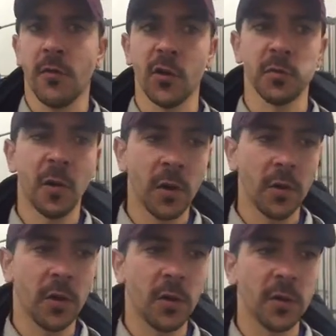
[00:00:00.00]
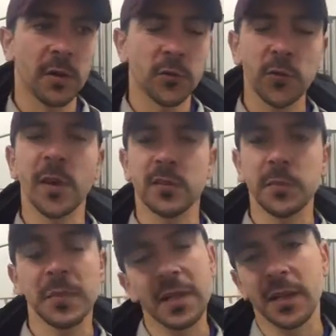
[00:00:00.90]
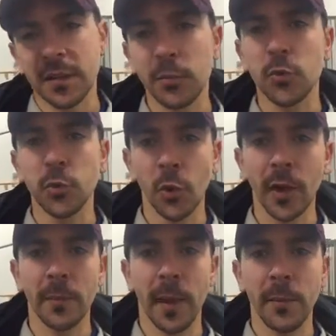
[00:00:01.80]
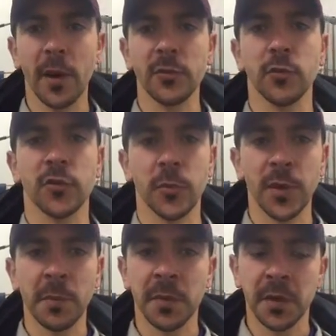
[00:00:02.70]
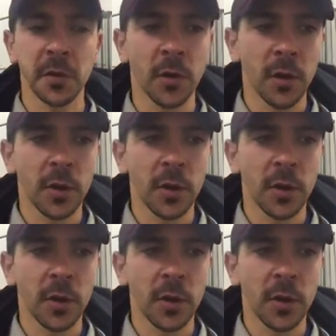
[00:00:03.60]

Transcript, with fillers: Franchement, euh, ce match va peut-être laisser beaucoup de regrets par rapport à celui du championnat, mais euh,